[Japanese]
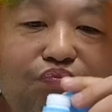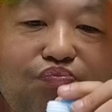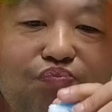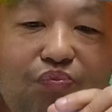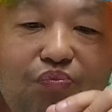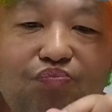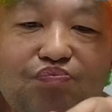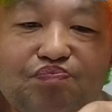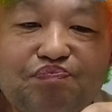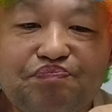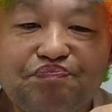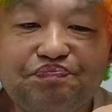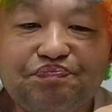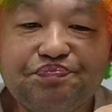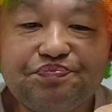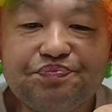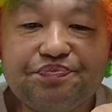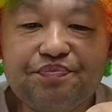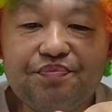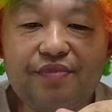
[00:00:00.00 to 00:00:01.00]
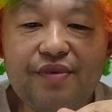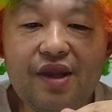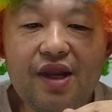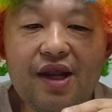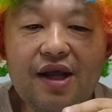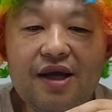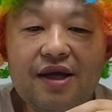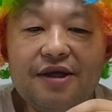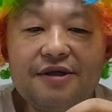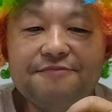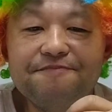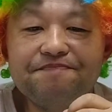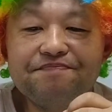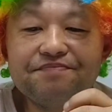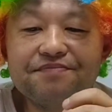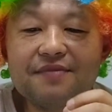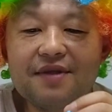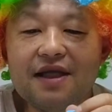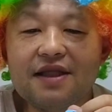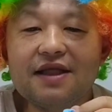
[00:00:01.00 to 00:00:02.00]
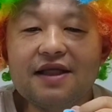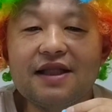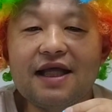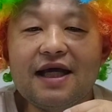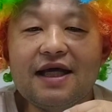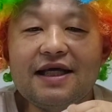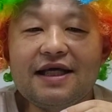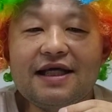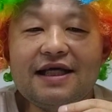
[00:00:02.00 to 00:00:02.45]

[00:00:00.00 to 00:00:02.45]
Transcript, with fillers: うん。ただね、